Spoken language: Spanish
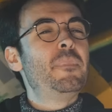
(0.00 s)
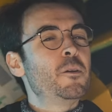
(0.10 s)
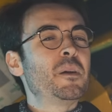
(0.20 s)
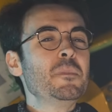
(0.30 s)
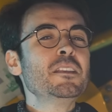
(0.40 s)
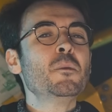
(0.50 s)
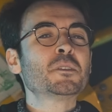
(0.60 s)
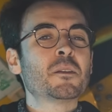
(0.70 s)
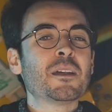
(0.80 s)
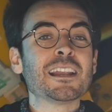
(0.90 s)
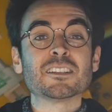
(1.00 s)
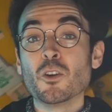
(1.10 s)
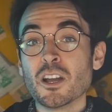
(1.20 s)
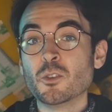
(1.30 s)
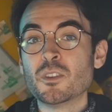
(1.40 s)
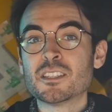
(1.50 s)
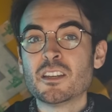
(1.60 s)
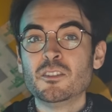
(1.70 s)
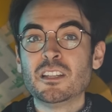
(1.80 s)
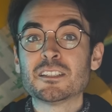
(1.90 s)
pero permiten observar las longitudes
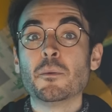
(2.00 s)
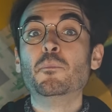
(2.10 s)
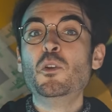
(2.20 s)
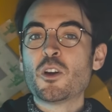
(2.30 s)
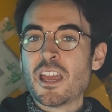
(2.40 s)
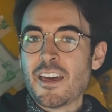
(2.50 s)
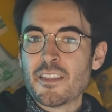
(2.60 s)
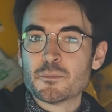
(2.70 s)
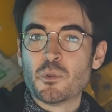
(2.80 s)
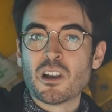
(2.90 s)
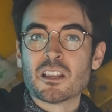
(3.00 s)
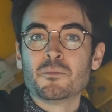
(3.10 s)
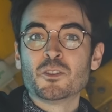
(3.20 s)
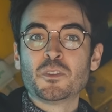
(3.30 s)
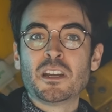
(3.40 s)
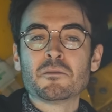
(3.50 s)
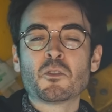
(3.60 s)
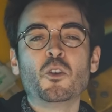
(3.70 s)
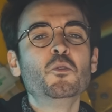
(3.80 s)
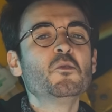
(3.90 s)
de ondas bloqueadas por la
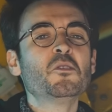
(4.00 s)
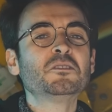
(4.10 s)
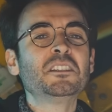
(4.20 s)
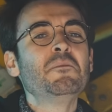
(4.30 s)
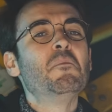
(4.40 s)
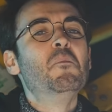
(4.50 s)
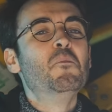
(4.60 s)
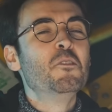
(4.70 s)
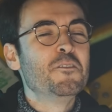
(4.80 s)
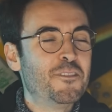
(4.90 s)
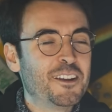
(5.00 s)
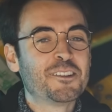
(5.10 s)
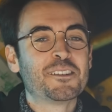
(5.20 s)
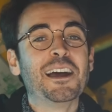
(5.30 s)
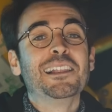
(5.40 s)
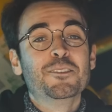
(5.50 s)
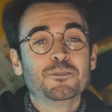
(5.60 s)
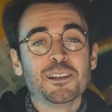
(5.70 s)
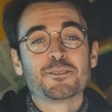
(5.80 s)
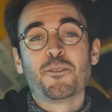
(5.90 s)
atmósfera con un coste muy inferior al de un
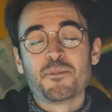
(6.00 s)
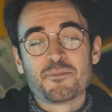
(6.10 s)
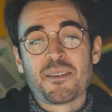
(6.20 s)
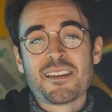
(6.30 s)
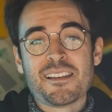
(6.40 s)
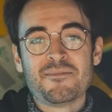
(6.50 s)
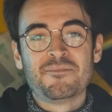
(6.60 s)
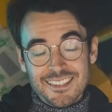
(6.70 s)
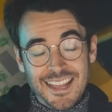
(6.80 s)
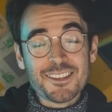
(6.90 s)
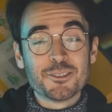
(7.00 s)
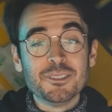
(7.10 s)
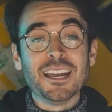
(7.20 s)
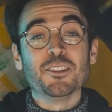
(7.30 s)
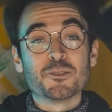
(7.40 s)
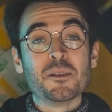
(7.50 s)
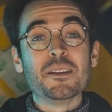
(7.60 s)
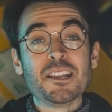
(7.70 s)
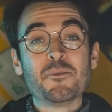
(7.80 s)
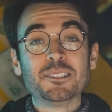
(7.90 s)
telescopio espacial. De hecho, en
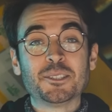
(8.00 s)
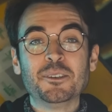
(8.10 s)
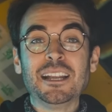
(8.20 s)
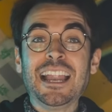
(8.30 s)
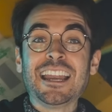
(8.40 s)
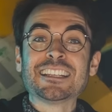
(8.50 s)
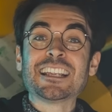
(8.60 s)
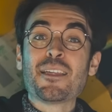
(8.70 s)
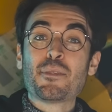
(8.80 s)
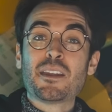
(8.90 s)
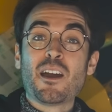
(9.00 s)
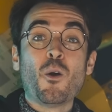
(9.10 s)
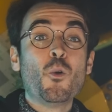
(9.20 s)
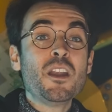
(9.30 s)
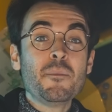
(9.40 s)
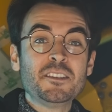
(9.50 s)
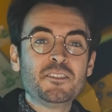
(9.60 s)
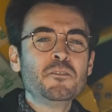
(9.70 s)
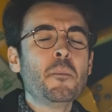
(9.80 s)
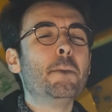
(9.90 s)
2024, la NASA lanzará una
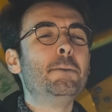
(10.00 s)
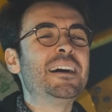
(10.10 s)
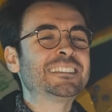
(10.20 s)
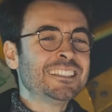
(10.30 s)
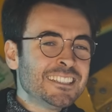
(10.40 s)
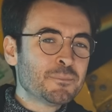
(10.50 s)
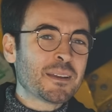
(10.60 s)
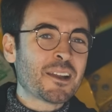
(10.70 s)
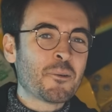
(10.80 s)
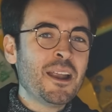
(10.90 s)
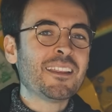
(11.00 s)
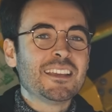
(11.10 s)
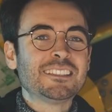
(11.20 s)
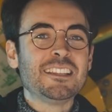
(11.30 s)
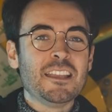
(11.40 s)
misión bastante espectacular de este